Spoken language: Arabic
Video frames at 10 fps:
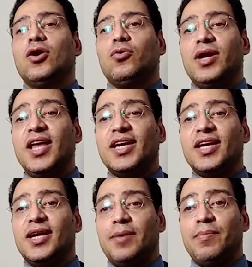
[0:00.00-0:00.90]

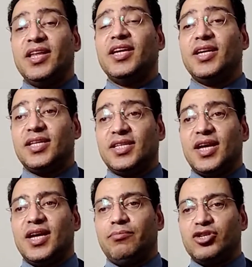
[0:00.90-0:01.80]
ولكن لما نيجي
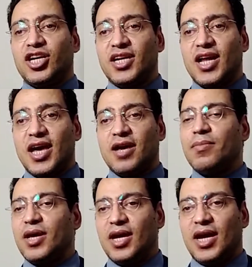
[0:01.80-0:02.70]
نتكلم بشكل
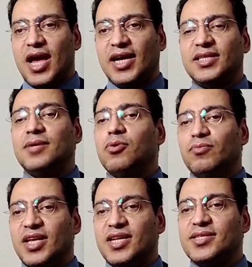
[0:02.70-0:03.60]
عام الحاجات دي
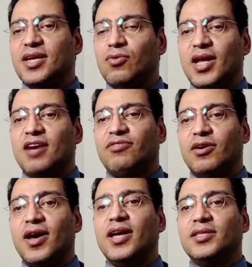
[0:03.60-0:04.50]
ممتازه ولها
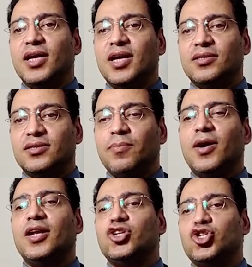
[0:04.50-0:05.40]
فوائد
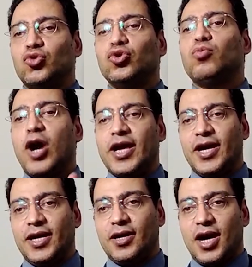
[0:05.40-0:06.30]
طبقا لشروط
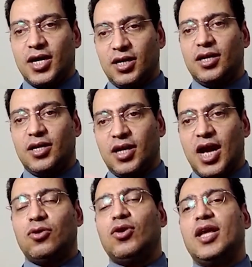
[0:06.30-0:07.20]
معينه
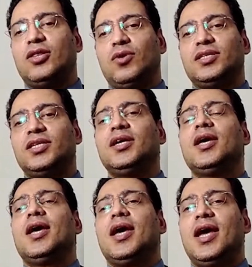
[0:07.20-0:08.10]
هنقولها دلوقتي
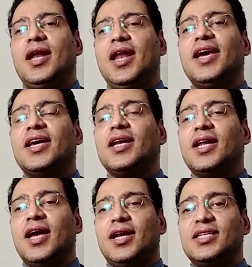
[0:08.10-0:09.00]
آه لكن
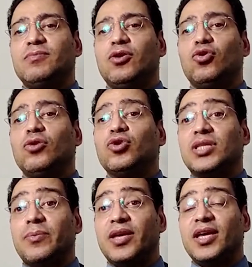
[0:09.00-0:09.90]
احنا لازم نكون
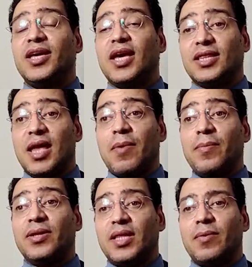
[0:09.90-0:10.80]
منتبهين
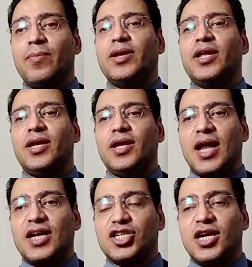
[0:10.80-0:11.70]
تماما تماما ان
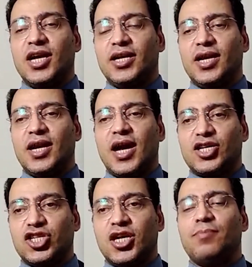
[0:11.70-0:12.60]
العش... ان
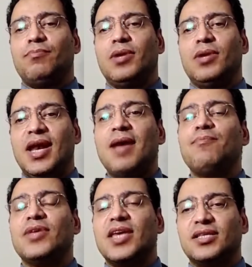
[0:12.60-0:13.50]
الاعشاب
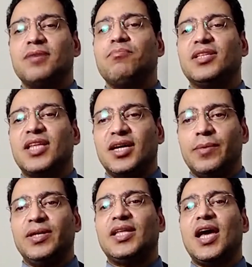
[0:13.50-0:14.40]
لم يتم
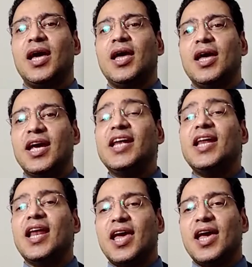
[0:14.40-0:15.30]
تجربتها
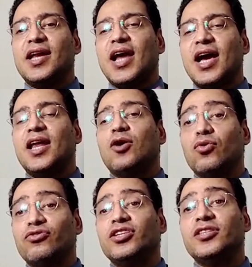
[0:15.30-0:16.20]
الى الان على
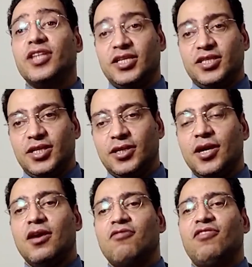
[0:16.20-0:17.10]
كوفيد 19
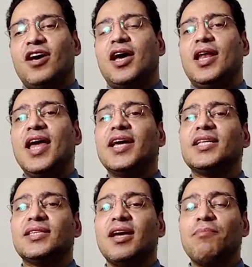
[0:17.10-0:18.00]

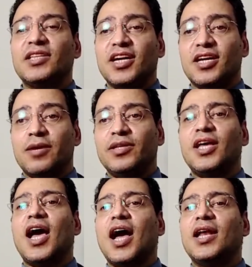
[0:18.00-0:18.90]
فلكن تم
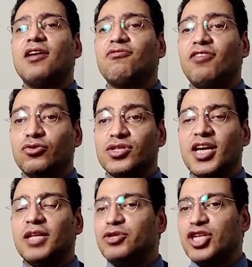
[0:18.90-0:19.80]
تجربتها على
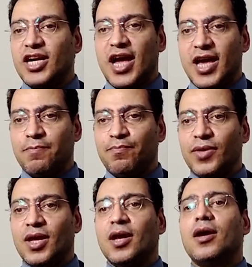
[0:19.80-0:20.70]
الفيروسات بشكل عام
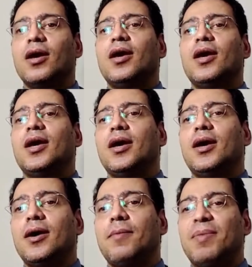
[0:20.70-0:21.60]

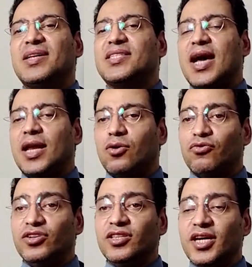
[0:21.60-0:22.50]
آه، بس على
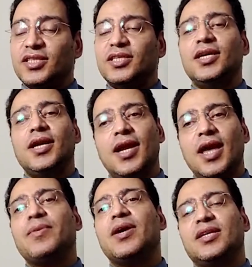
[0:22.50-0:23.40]
كوفيد 19
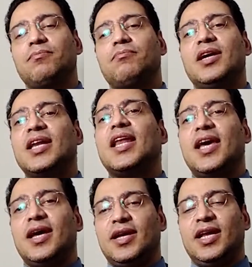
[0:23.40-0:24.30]
لم يتم الى
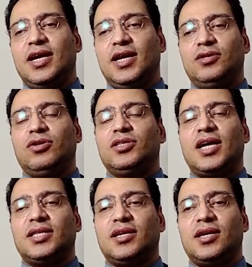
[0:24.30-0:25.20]
الان يعني احنا دلوقتي
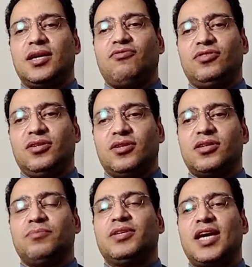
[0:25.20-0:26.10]
حتى كنا في
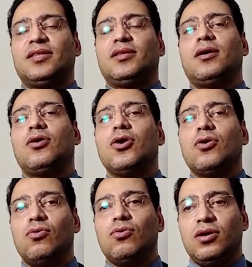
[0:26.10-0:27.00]
الدراسات بتاعتنا
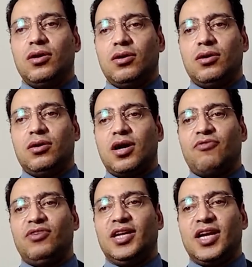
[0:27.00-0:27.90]

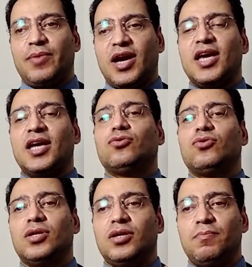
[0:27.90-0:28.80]
وفي الجامعات
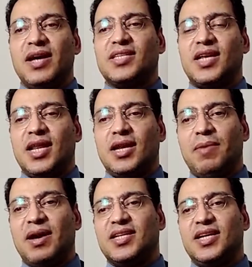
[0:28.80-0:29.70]
والبحث
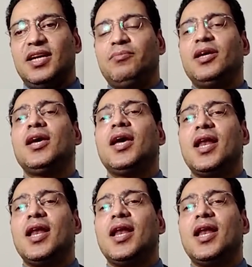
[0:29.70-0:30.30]
البحث العلمي